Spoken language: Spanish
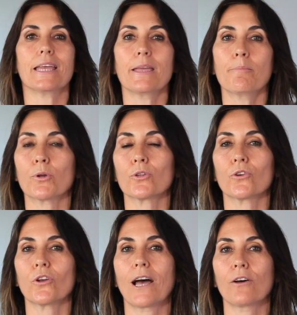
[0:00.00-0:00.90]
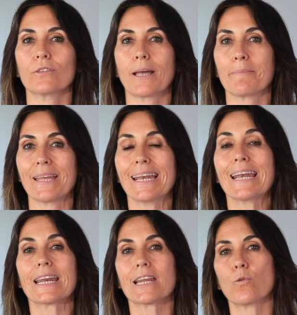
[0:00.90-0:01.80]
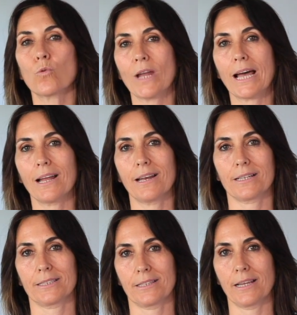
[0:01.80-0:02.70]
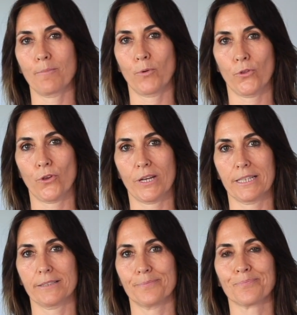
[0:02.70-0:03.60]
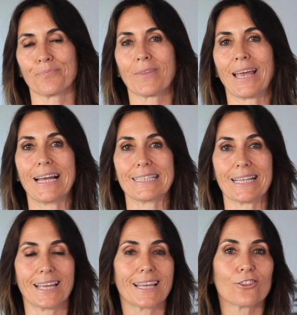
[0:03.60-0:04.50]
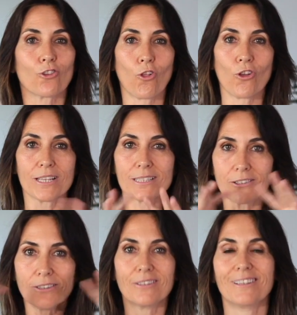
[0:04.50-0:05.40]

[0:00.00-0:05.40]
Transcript: y por otro lado también regula las emociones. Así que todo esto